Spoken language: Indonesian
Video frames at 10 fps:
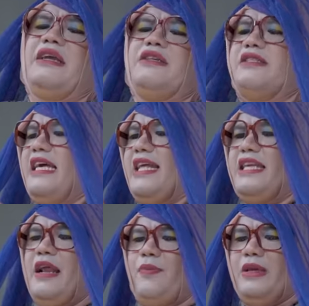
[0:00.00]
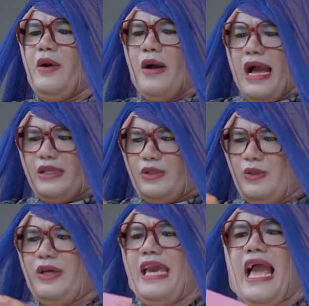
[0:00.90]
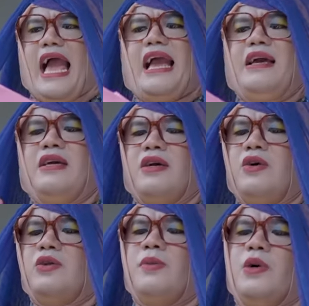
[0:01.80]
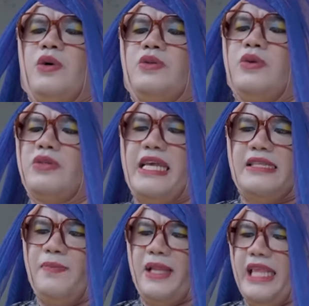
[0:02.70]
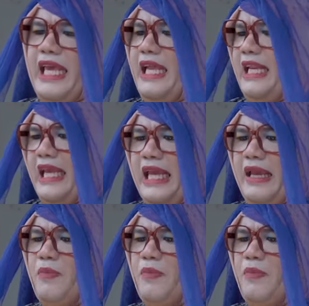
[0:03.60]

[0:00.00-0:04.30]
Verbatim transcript: Aduh, saya tidak punya waktu ya untuk mengurus-ngurus yang seperti ini,